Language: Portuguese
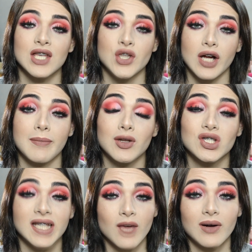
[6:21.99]
Esse é um
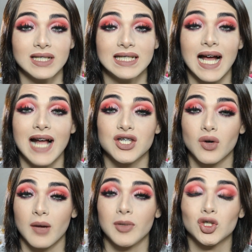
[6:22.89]
cabelo sem qualidade,
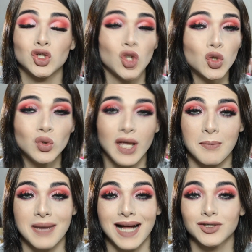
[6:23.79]
é um cabelo todo
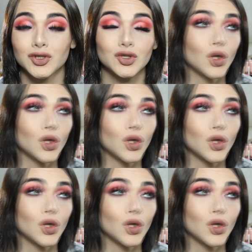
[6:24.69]
quebrado,